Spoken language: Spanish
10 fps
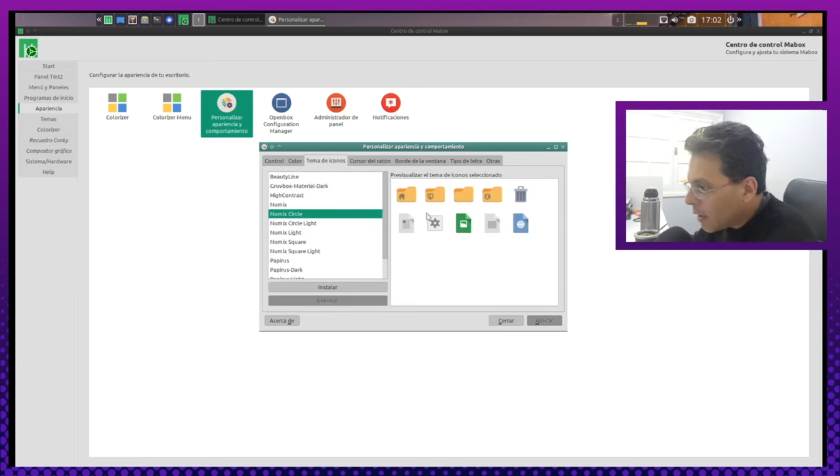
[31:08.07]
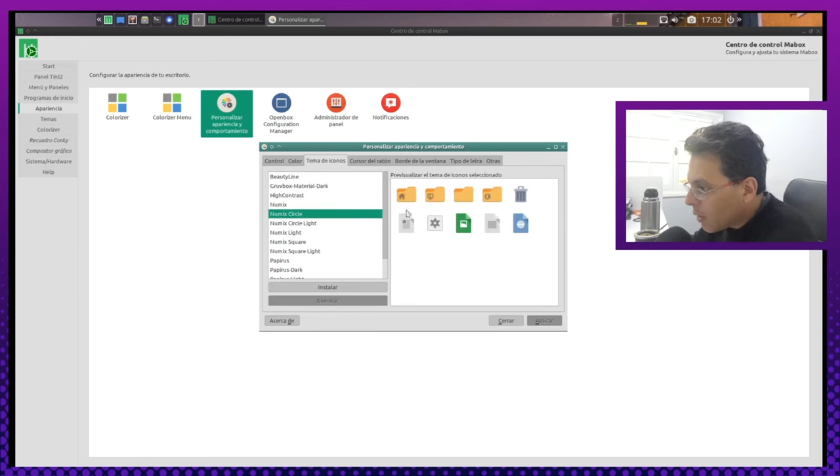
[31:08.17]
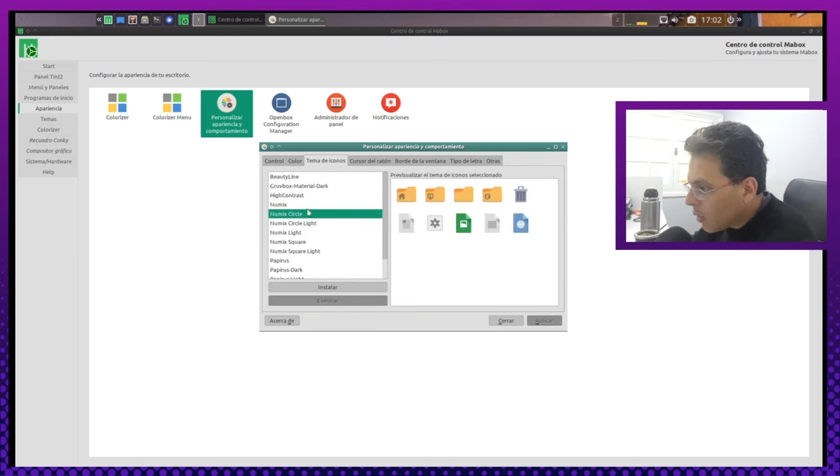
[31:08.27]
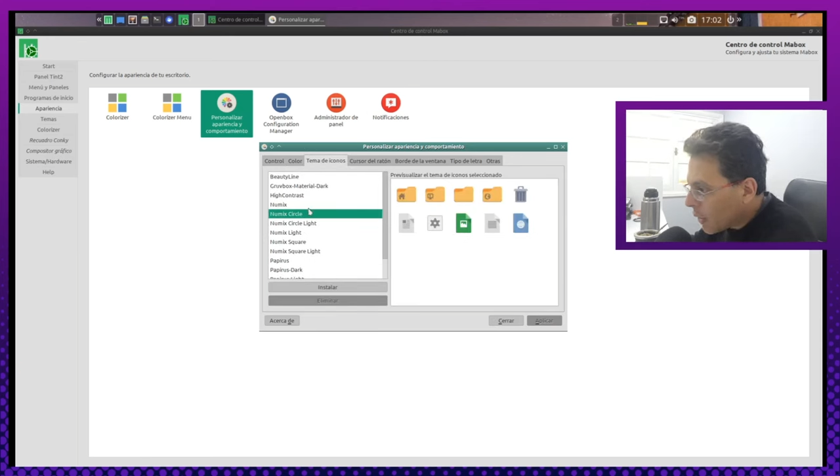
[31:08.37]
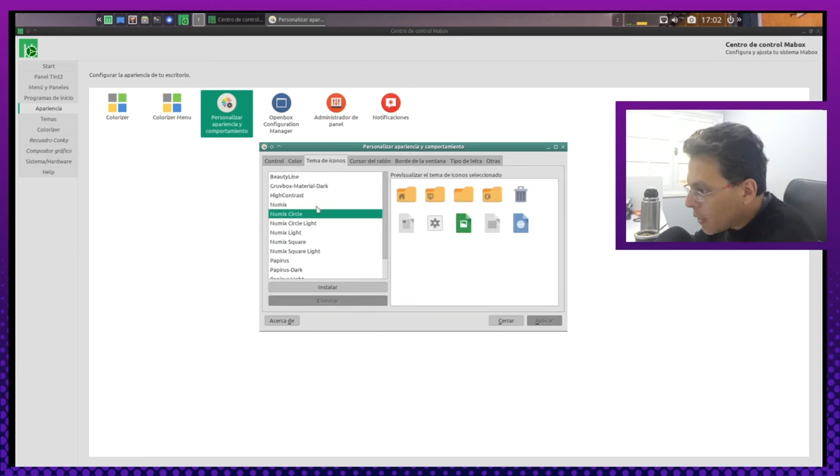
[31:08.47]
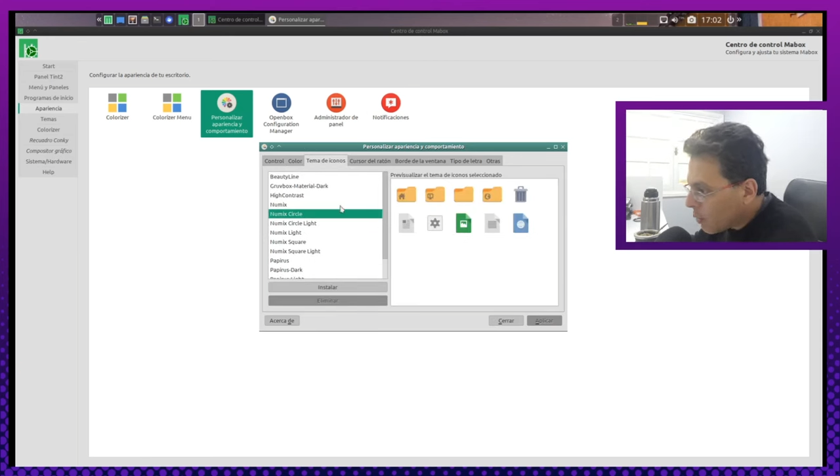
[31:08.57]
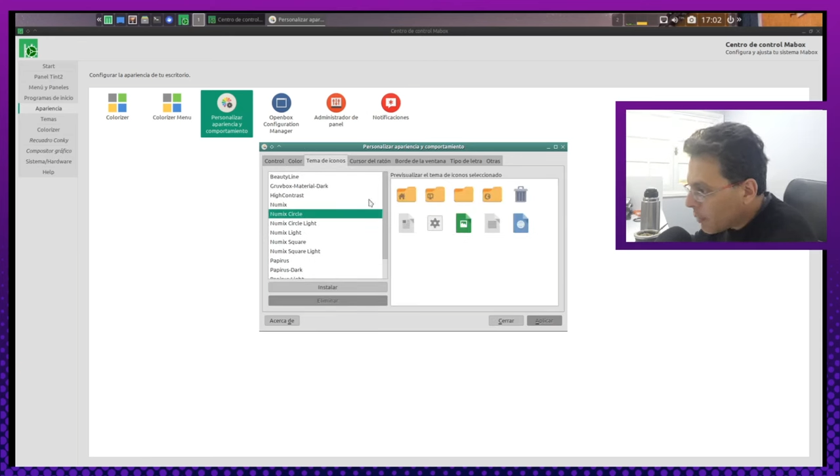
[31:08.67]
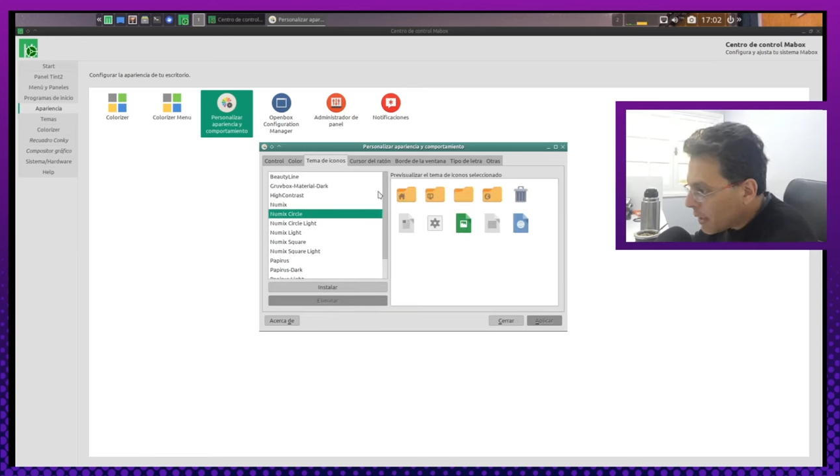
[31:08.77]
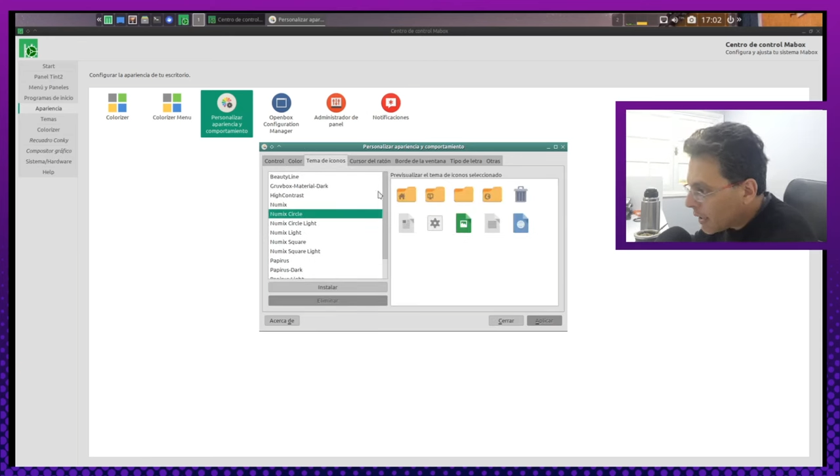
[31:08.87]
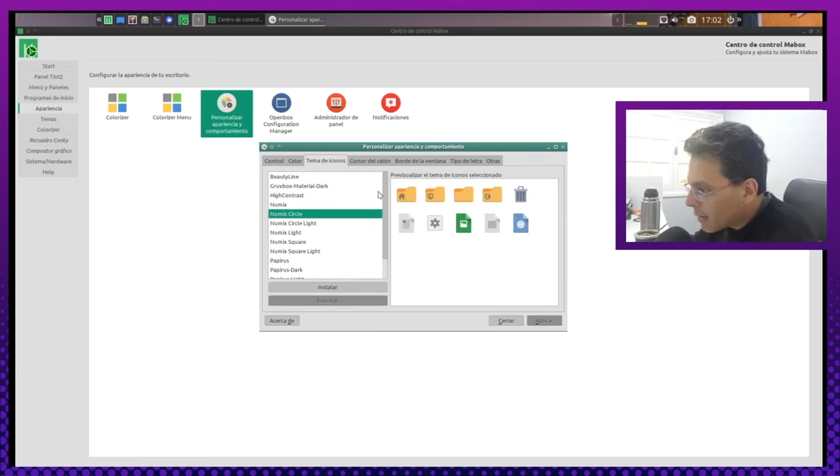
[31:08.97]
los New
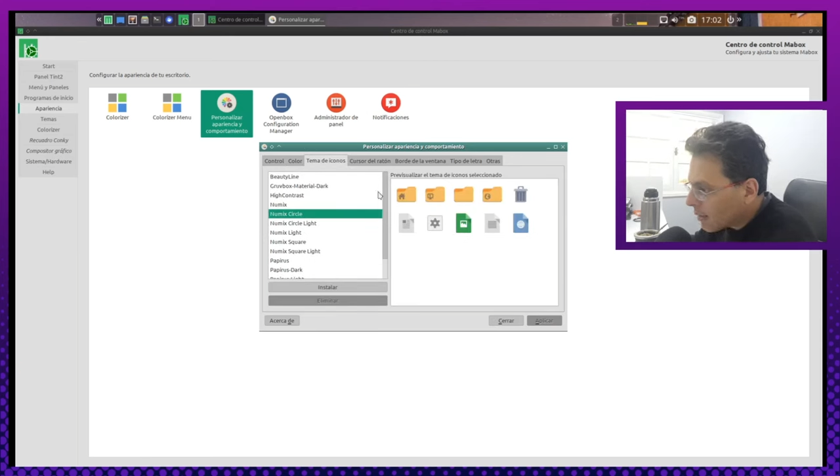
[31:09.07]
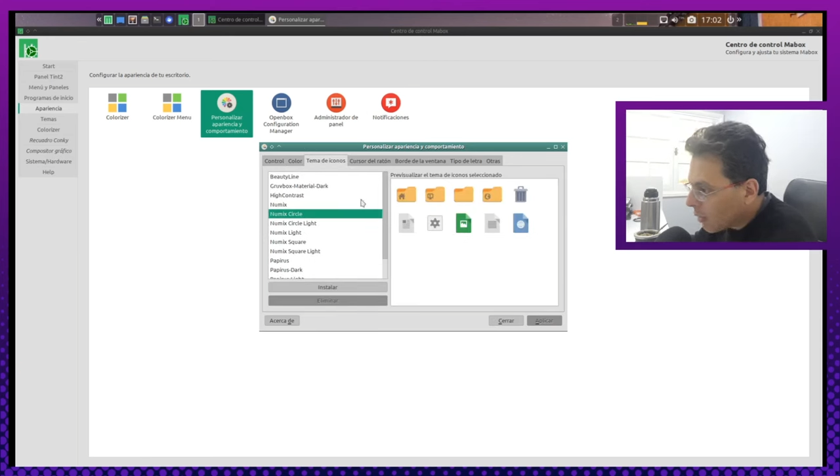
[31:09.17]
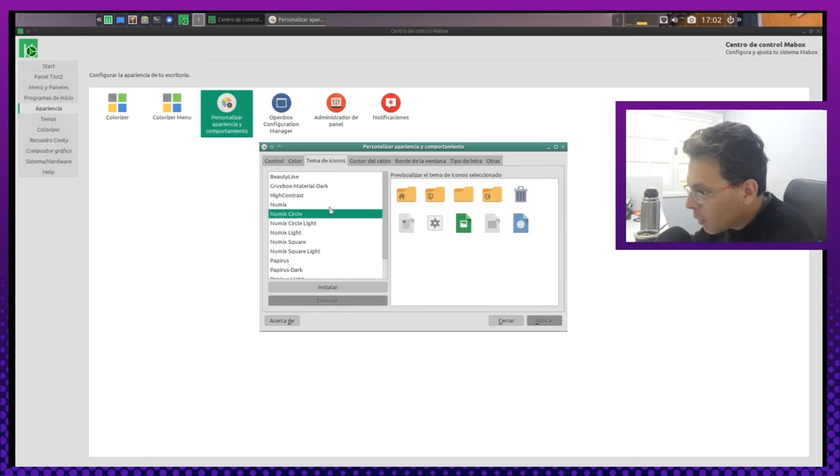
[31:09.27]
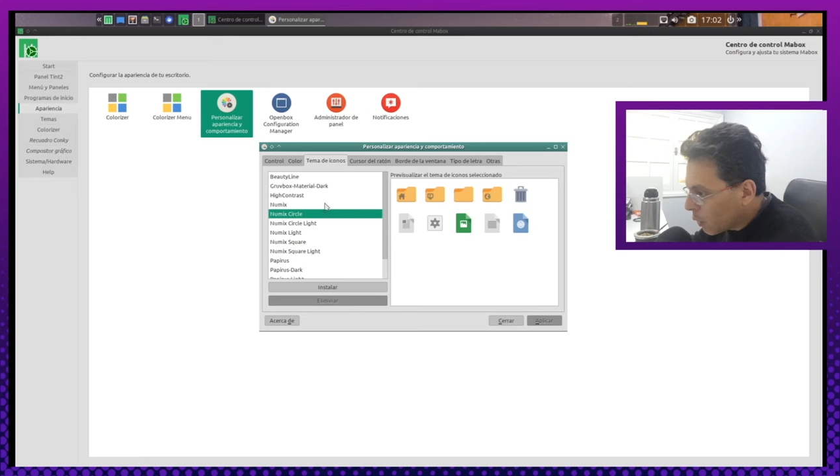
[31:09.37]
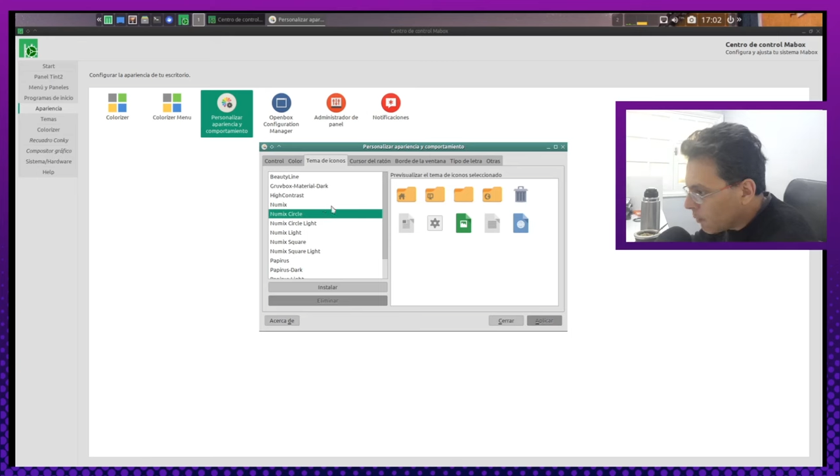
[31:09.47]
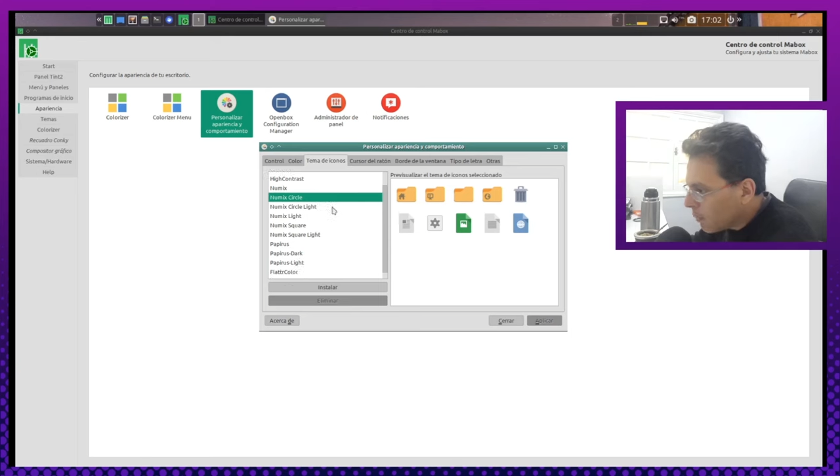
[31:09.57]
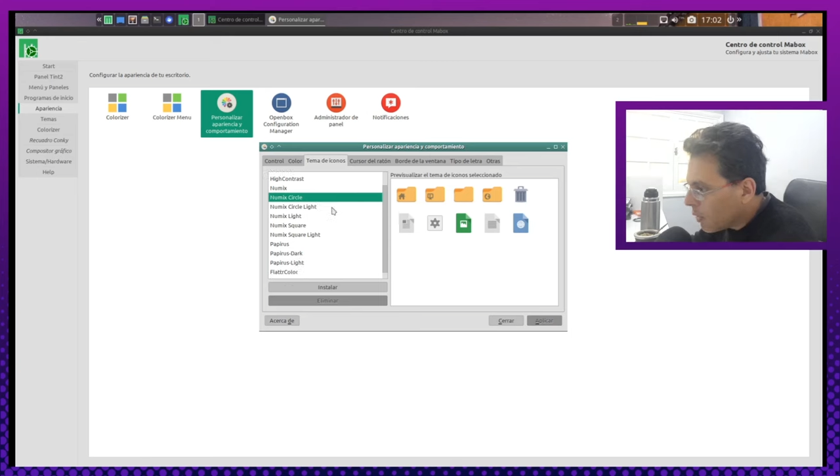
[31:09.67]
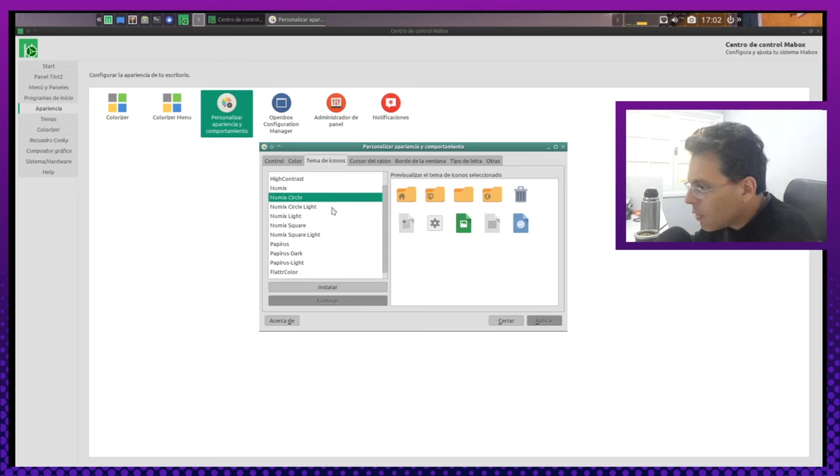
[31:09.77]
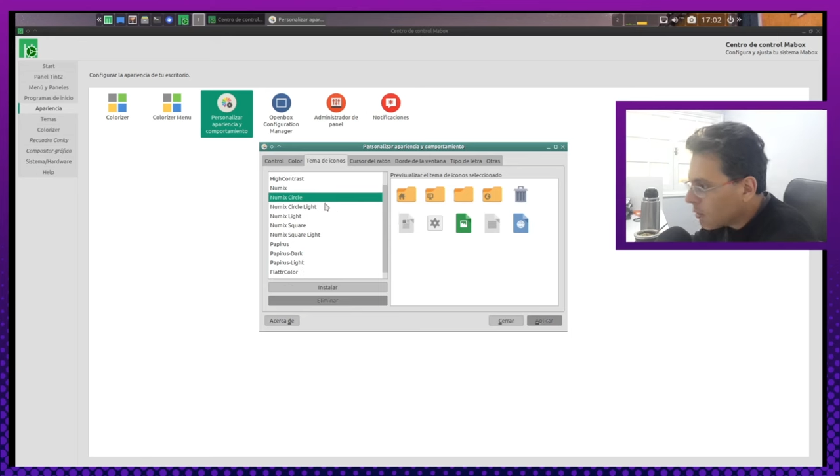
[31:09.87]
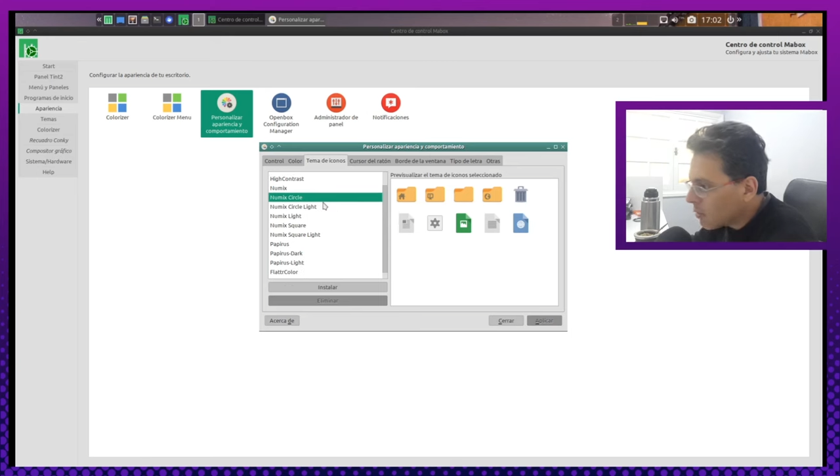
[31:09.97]
Mix, los
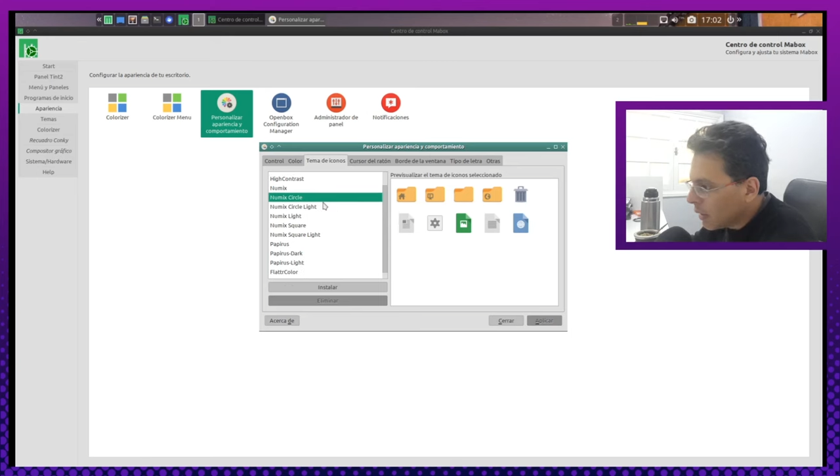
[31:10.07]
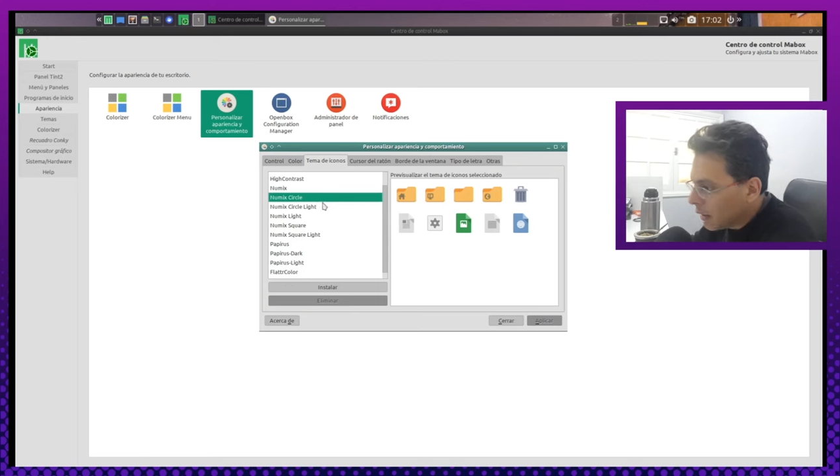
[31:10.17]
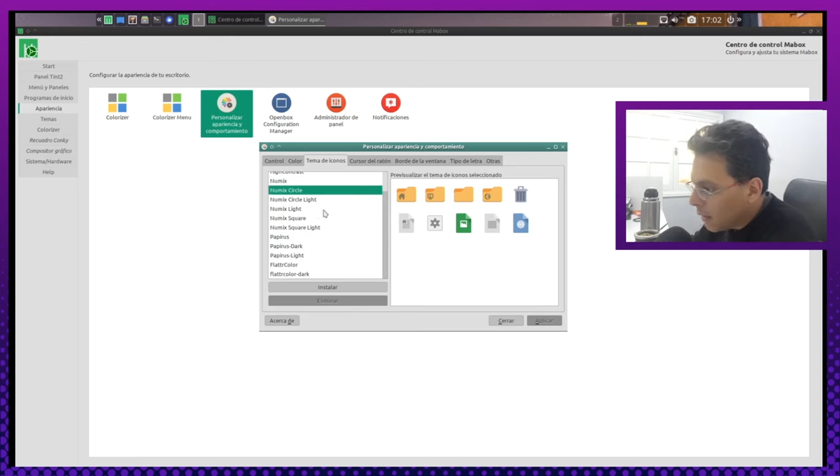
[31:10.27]
Groupbox,